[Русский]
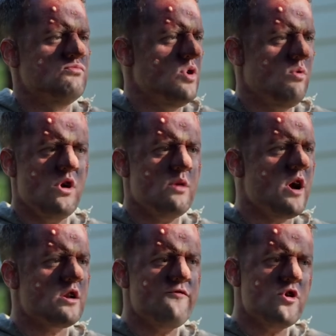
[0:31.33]
Но как же
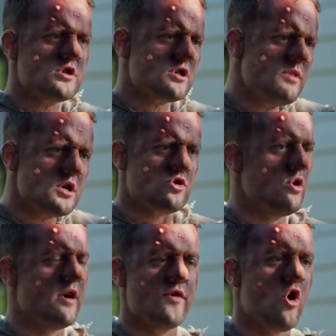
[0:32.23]
игровой реализм и
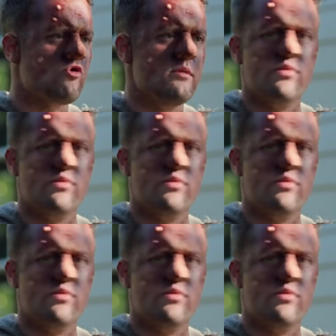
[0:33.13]
все такое, а